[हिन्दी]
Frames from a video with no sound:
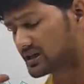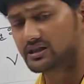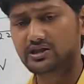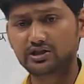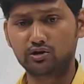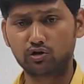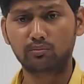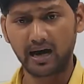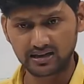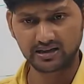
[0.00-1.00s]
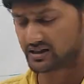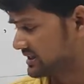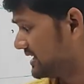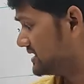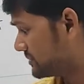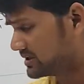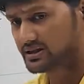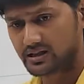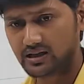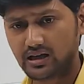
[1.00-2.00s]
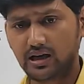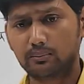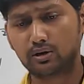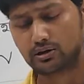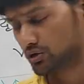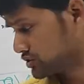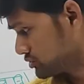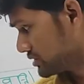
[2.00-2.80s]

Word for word: जगदीश जी को भारतीय थे ये जर्मनी थे बोले दोस्त